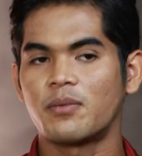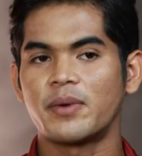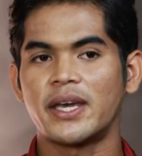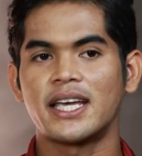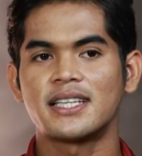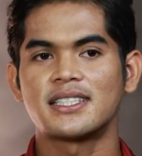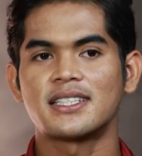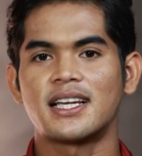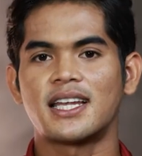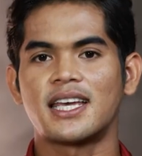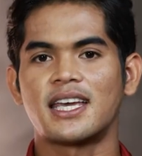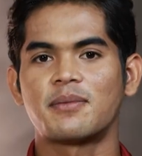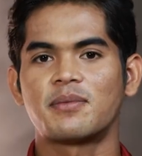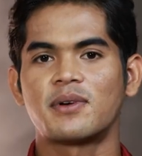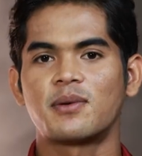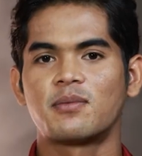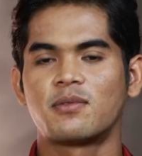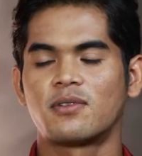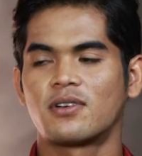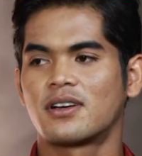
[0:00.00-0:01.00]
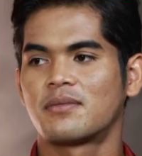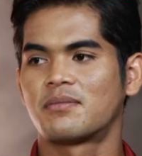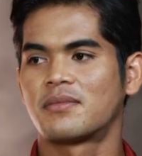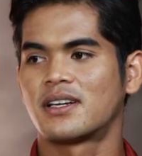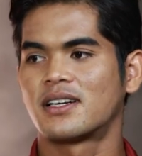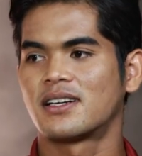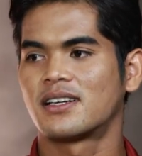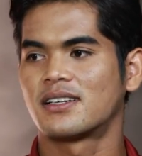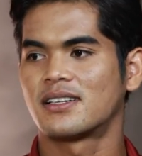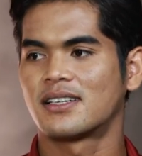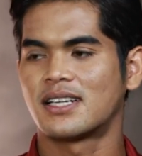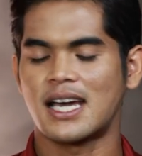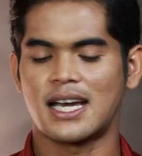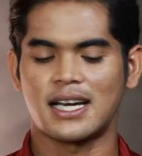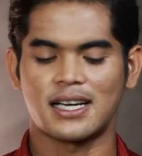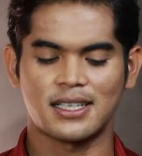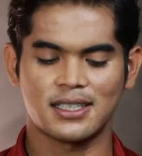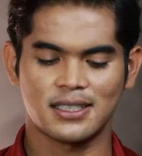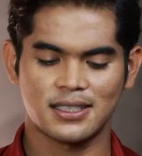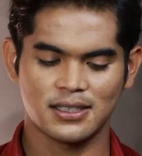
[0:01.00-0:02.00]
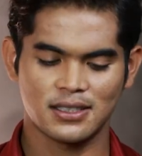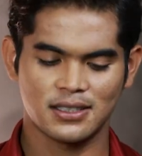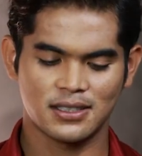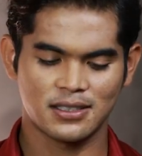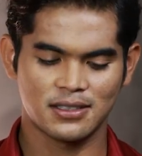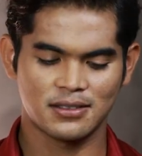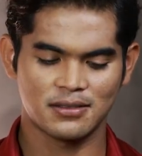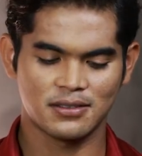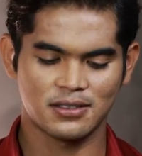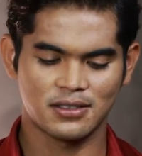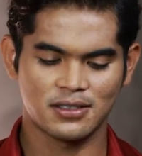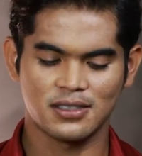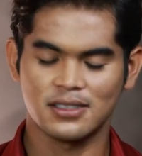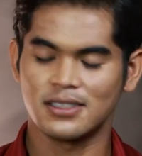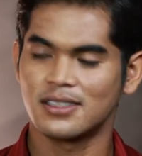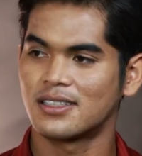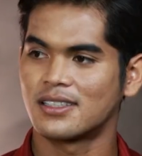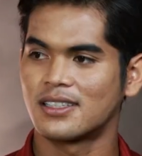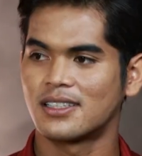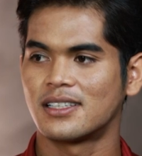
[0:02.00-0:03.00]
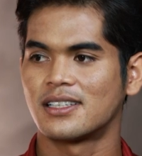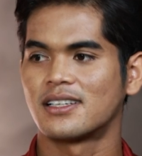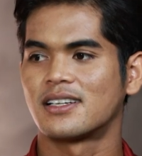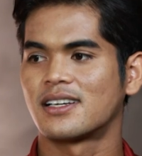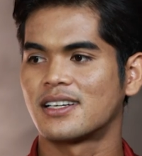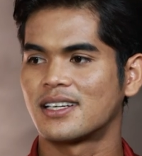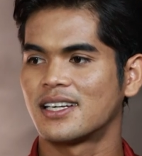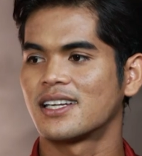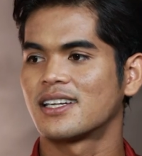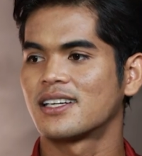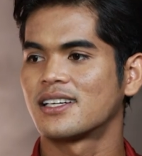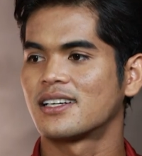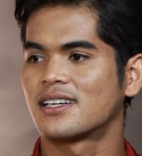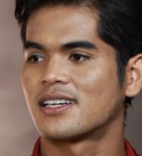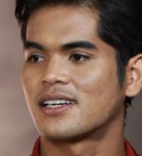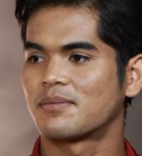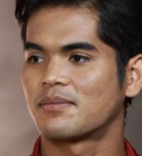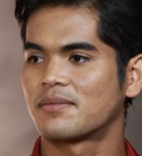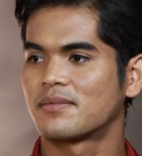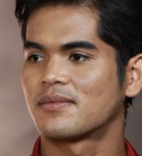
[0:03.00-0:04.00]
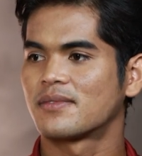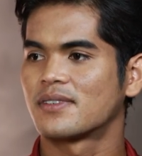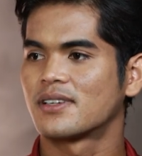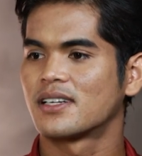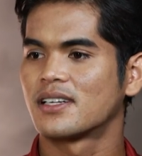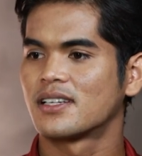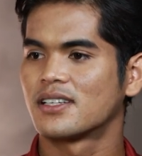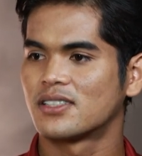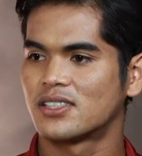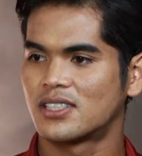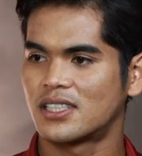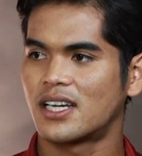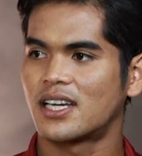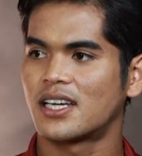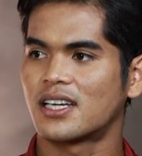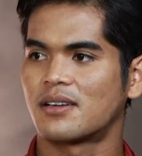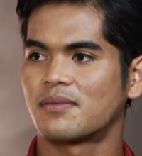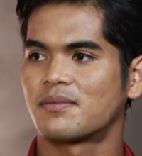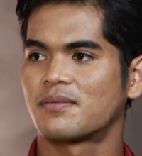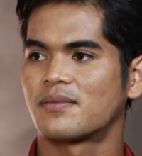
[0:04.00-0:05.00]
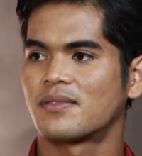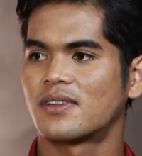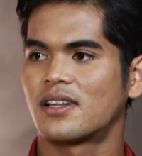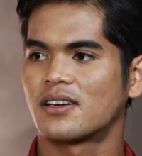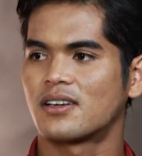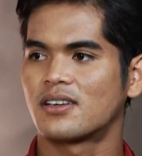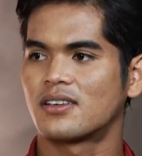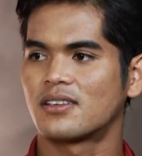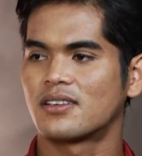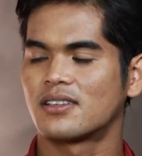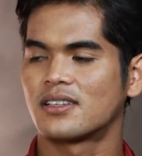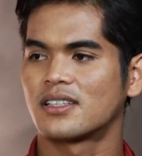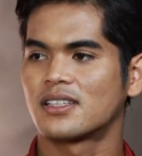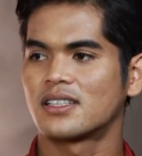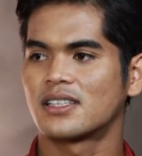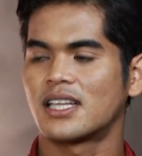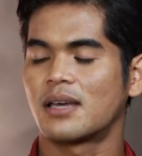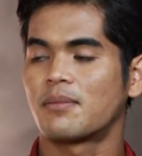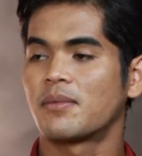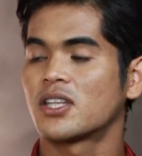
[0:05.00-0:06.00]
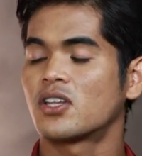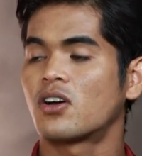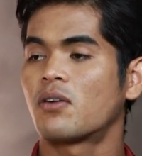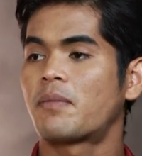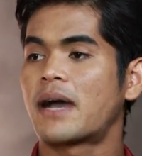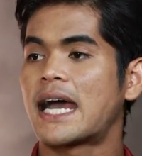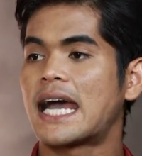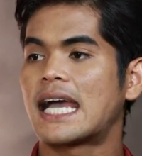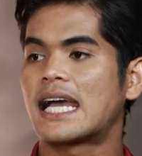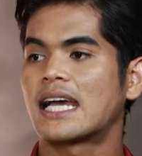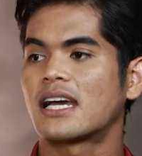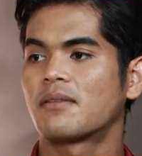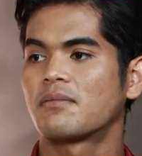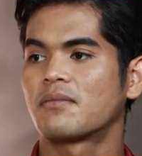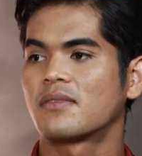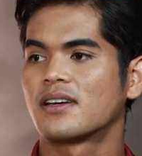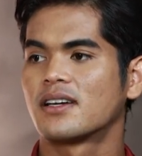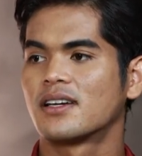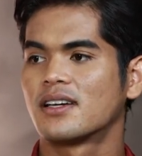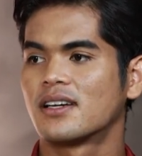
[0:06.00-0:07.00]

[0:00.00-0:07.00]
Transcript: เขาไปเอ็กซเรย์ปุ๊บมันหักเพือนิดนึงครับบีออกมาใช่ครับ แล้วก็แต่ไม่ต้องผ่าครับ